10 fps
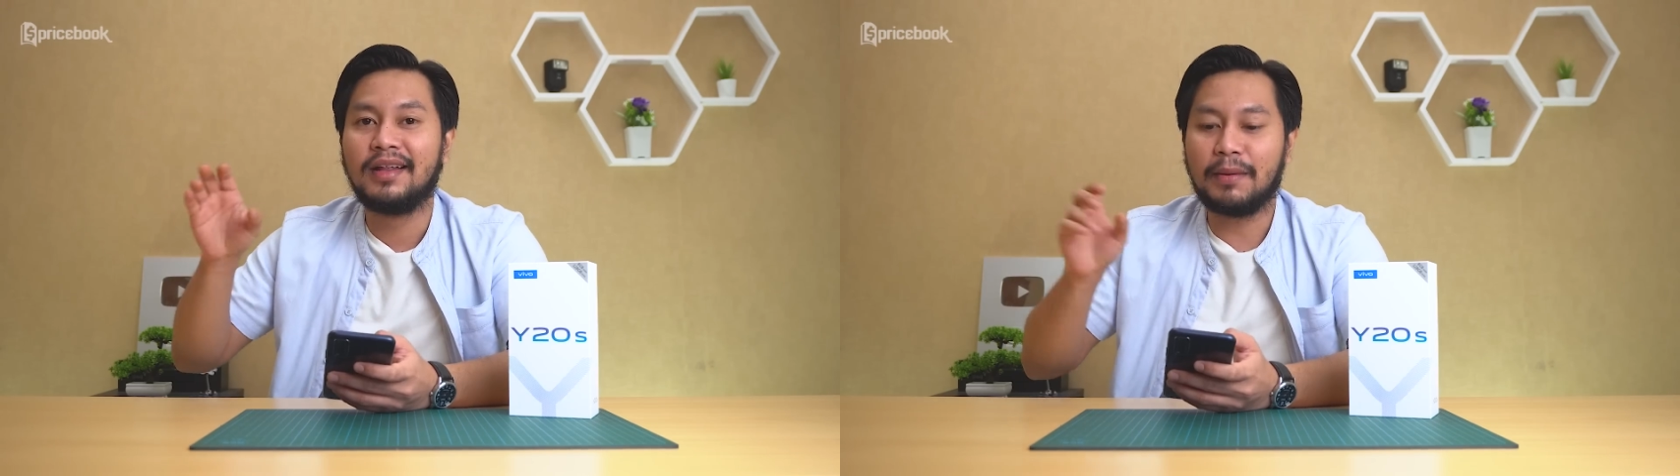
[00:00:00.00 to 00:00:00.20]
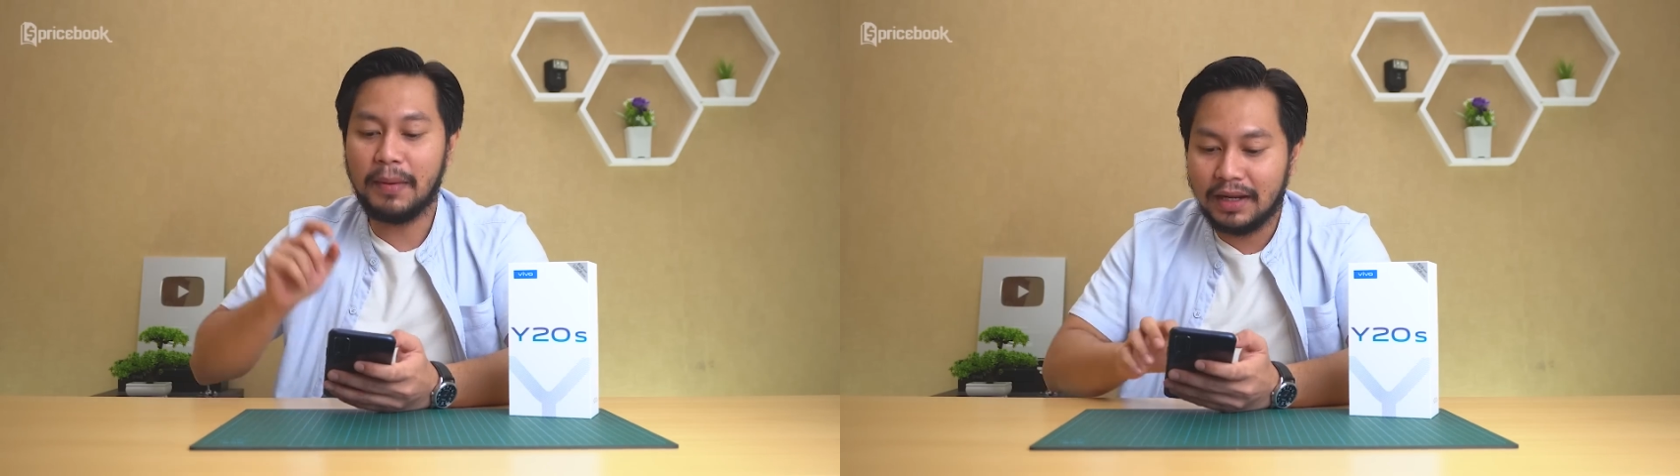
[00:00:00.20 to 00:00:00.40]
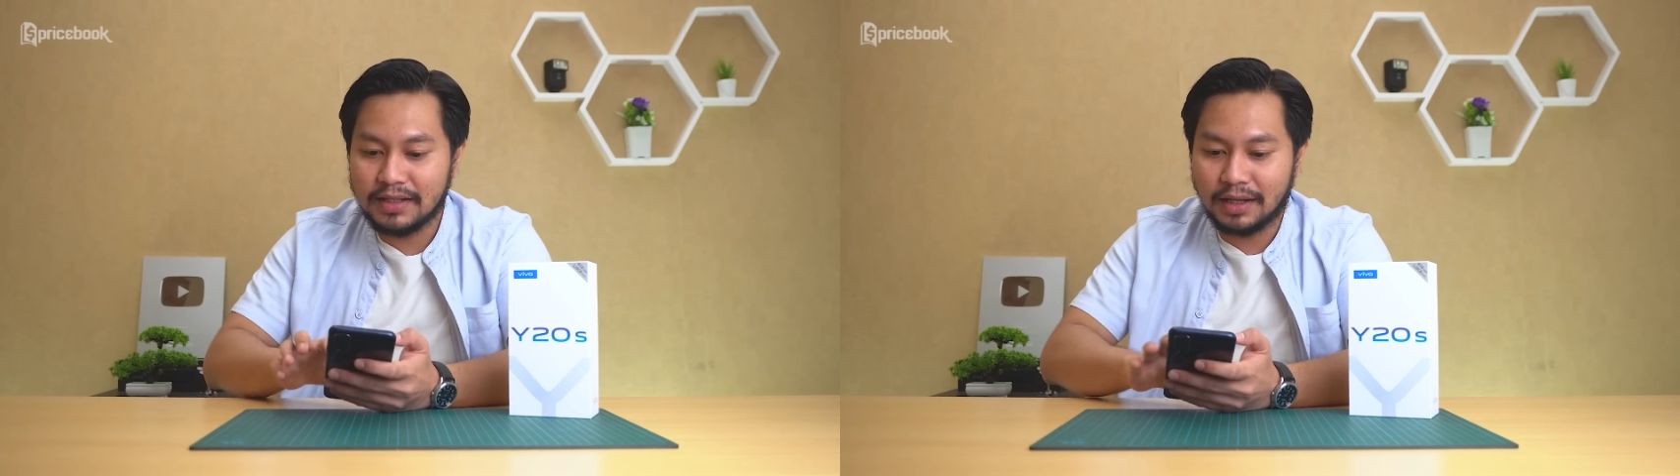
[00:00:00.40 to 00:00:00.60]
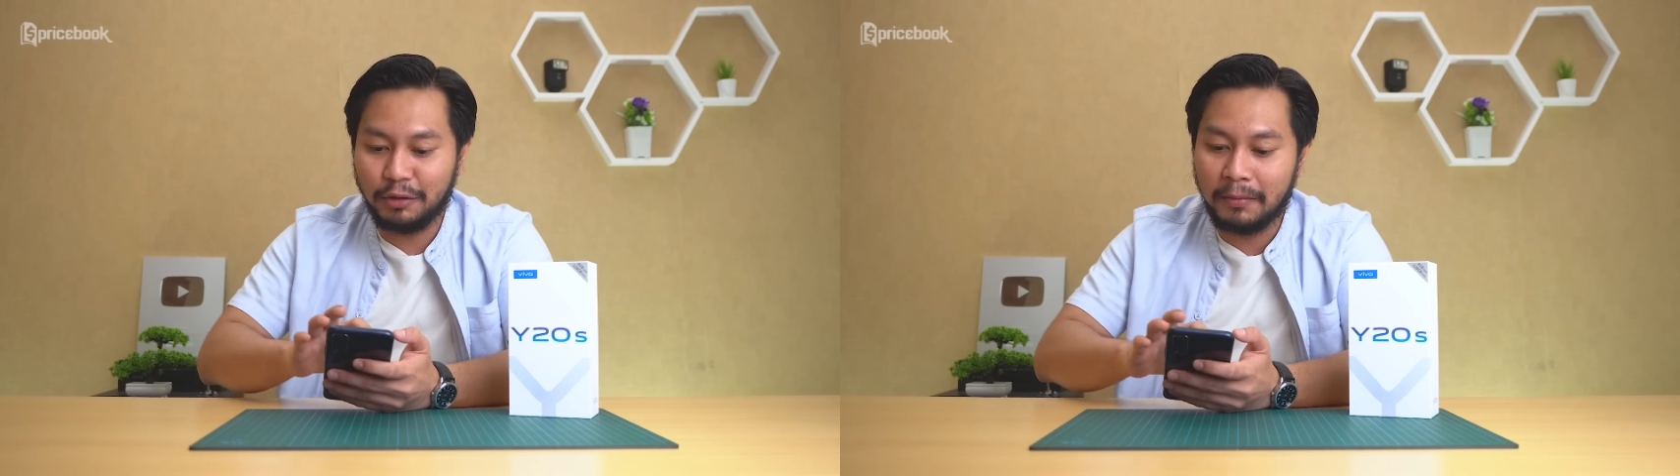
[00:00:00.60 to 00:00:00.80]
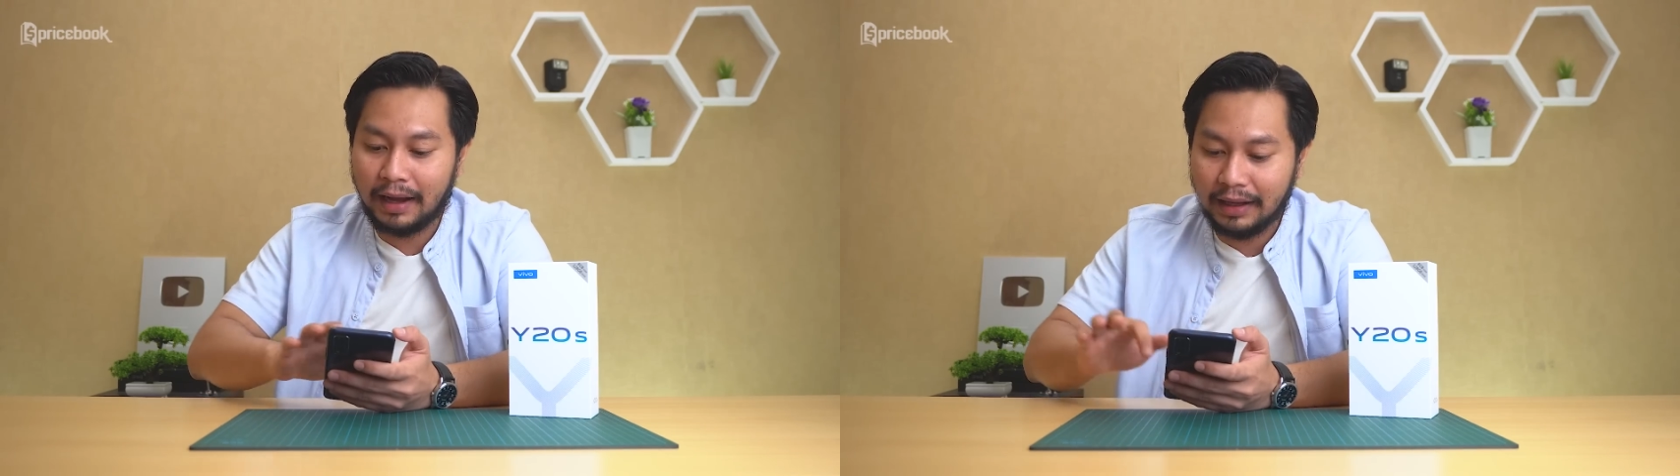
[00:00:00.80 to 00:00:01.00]
Tapi pada saat
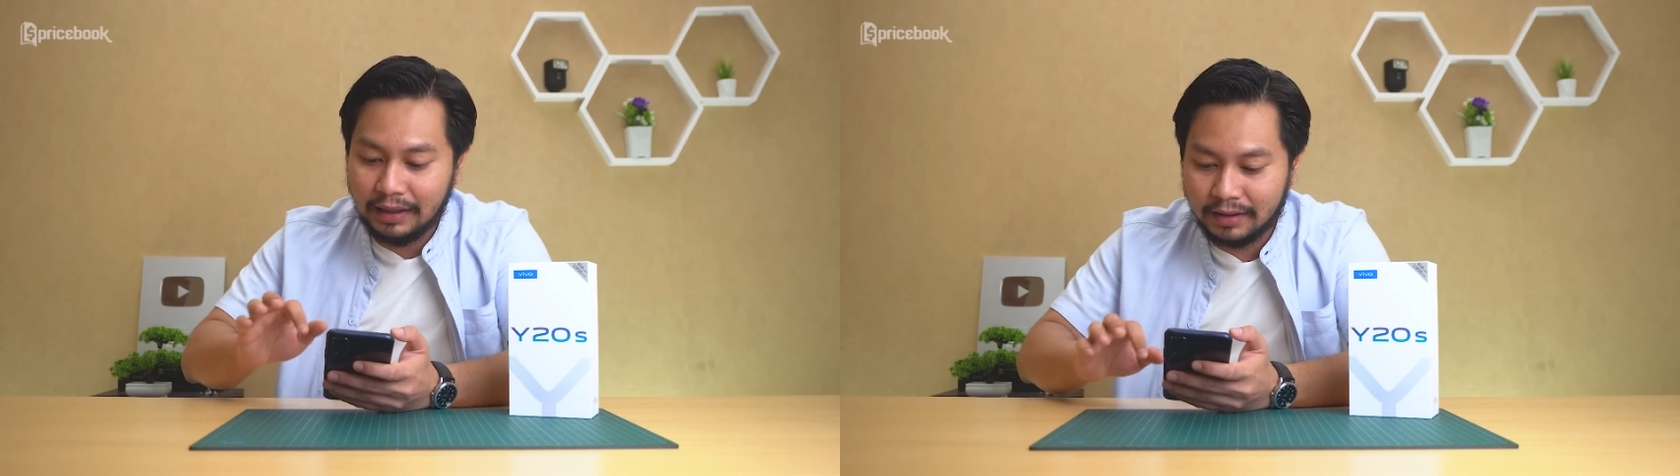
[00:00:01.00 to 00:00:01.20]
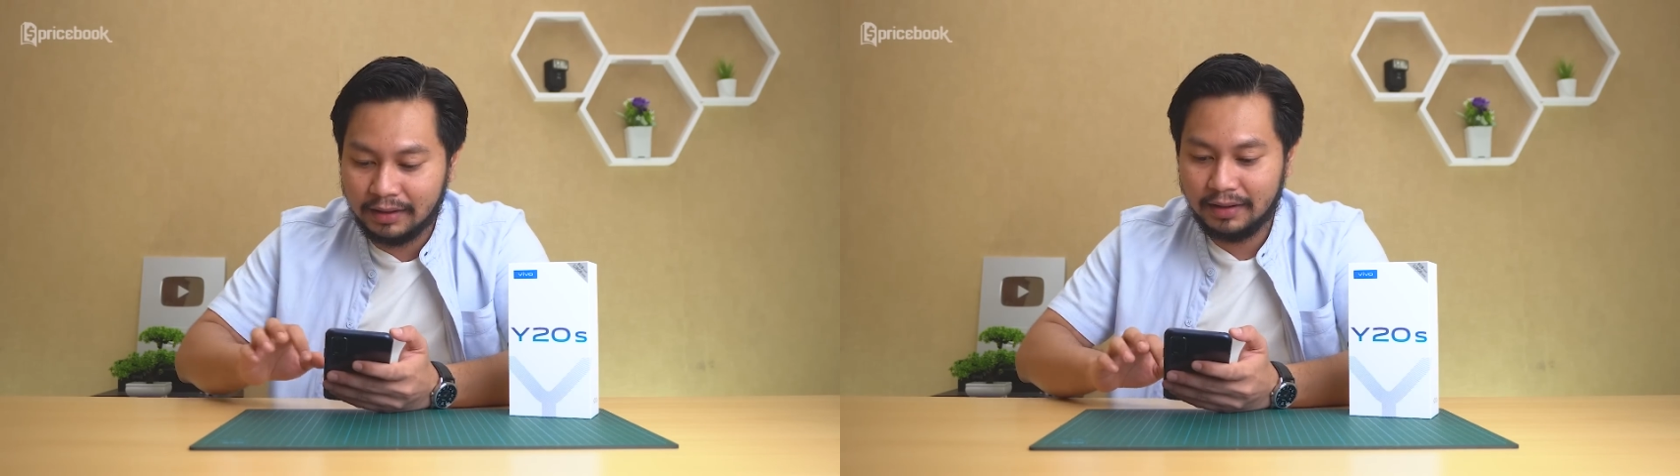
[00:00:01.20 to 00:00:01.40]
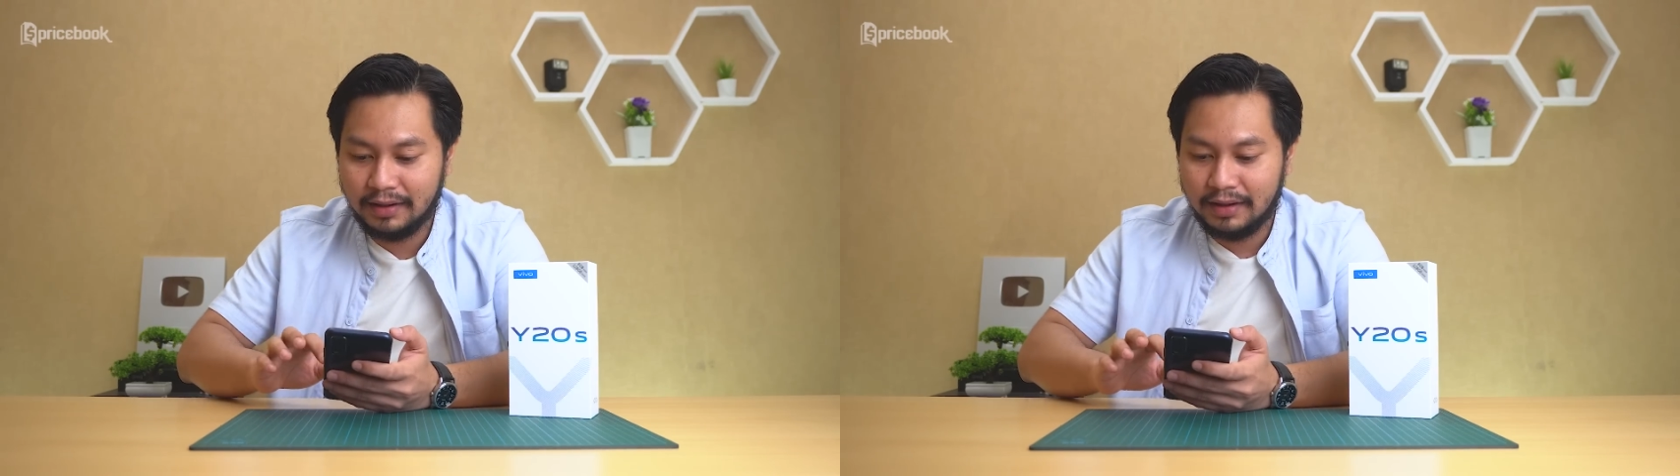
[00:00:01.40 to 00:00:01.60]
lu main,